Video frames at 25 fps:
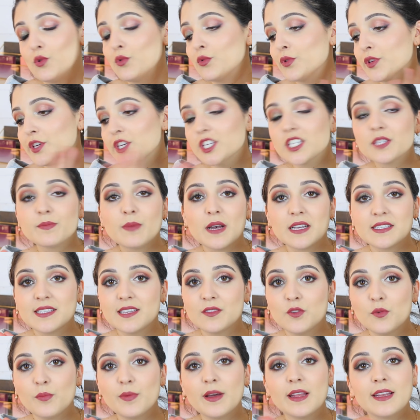conquise par
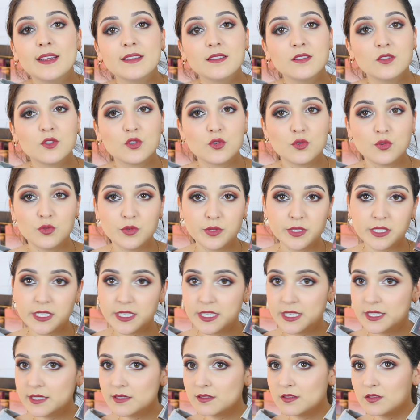cette palette, je
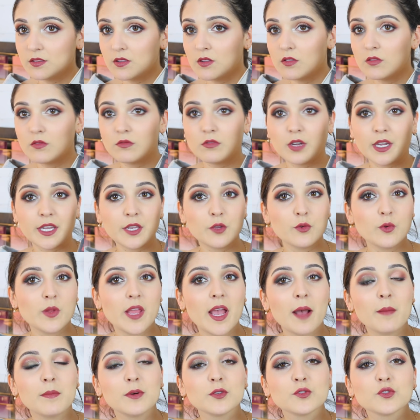l'utilise euh,
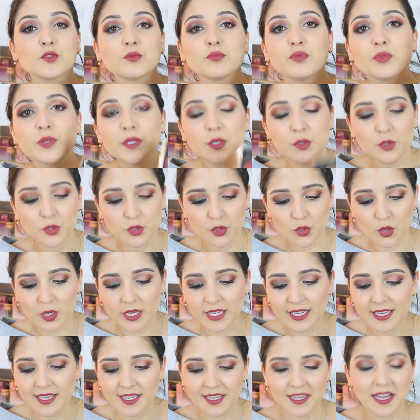régulièrement depuis que je
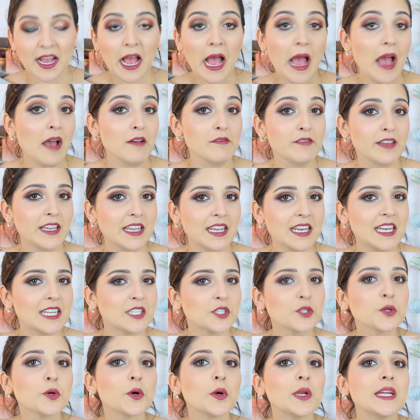l'ai avec
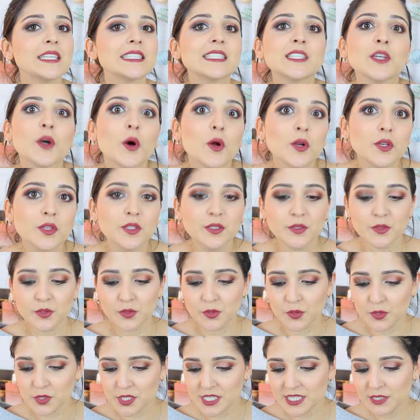la chocolate gold
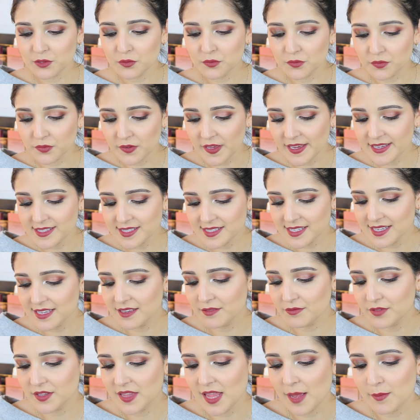de chez Too Faced
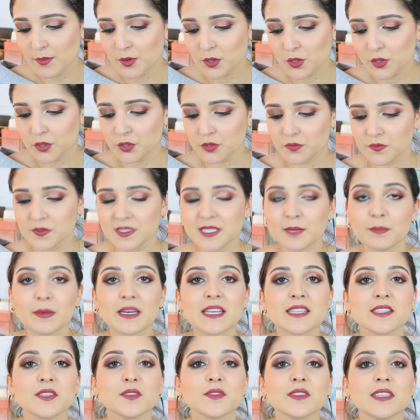évidemment que je vous ai
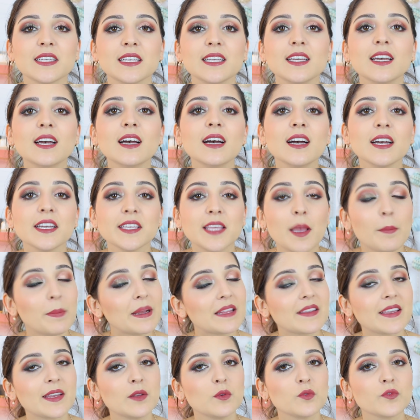présenté il n'y a
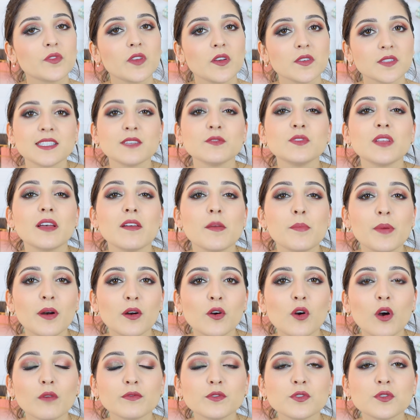pas très longtemps. Si vous n'avez
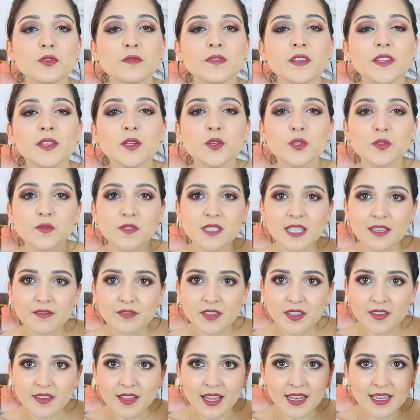pas encore vu cette vidéo, je vous
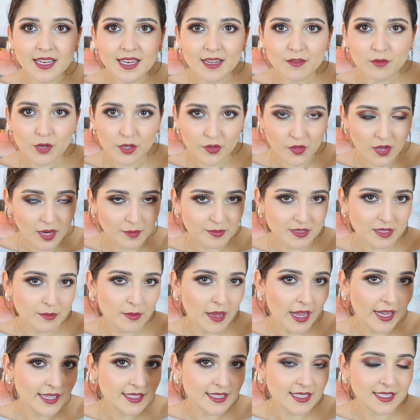invite à aller la voir dans la petite
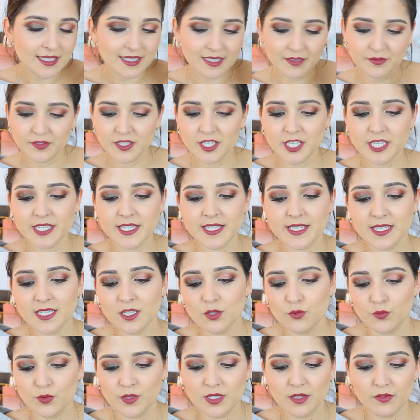barrette qui s'affiche
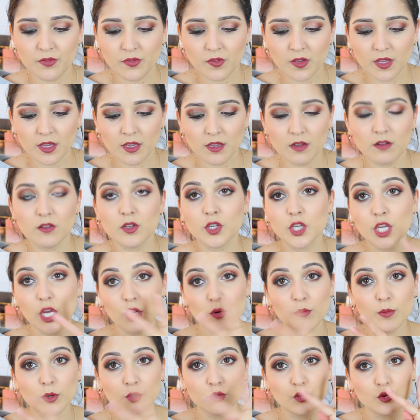ici. Je vous ai fait euh,
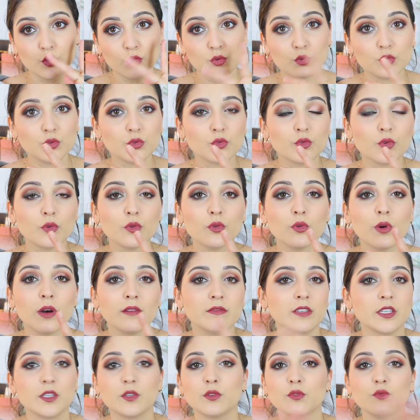également deux tutos
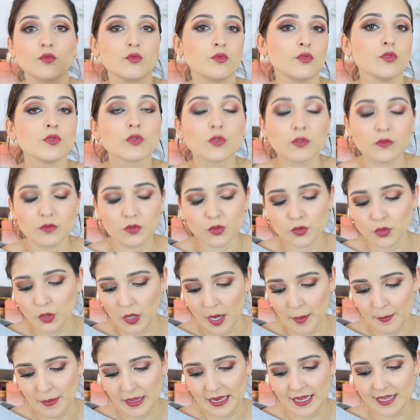avec euh, toute une revue
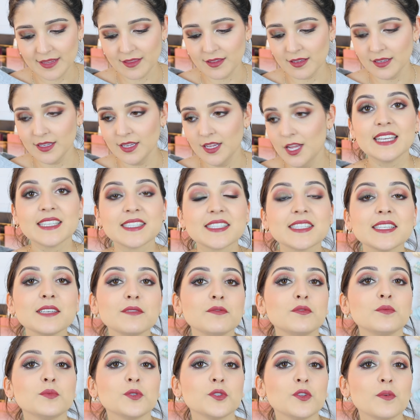sur la palette. Et si
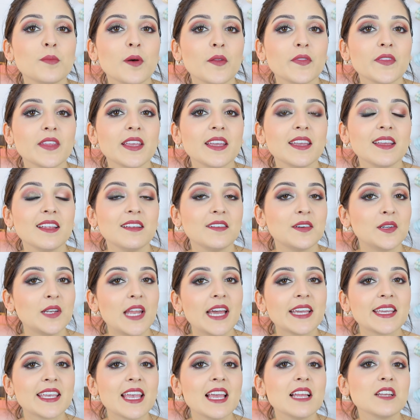vous me demandez
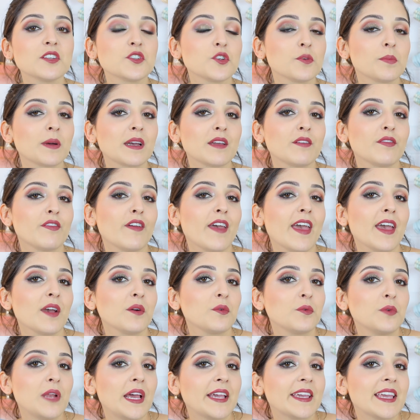laquelle je
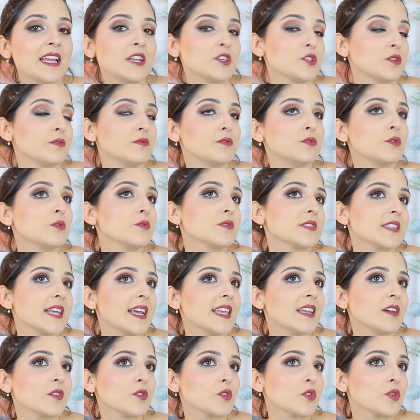préfère ou laquelle je vous
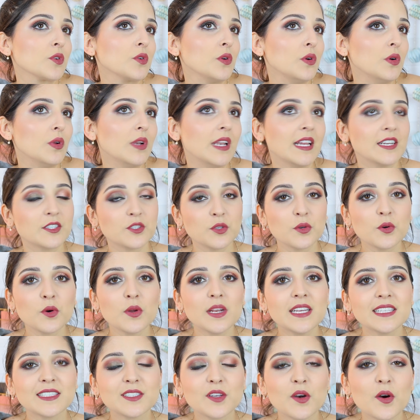conseille entre la
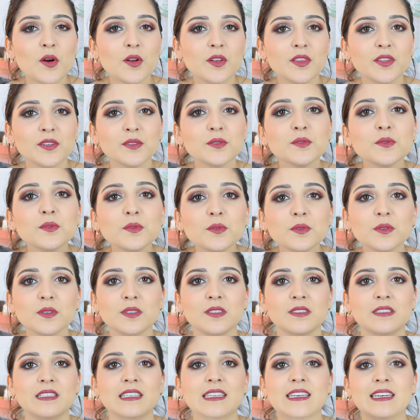chocolate gold ou
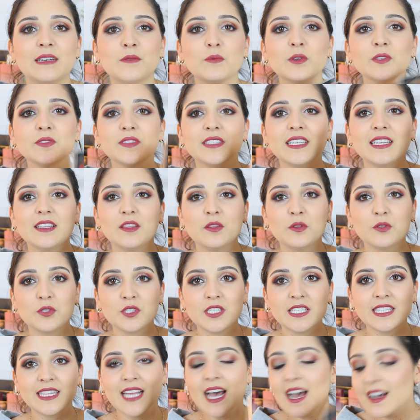la wanted de
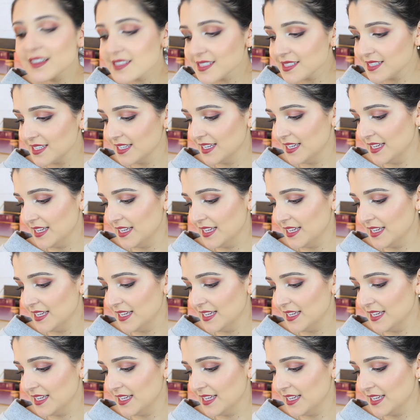chez Nars,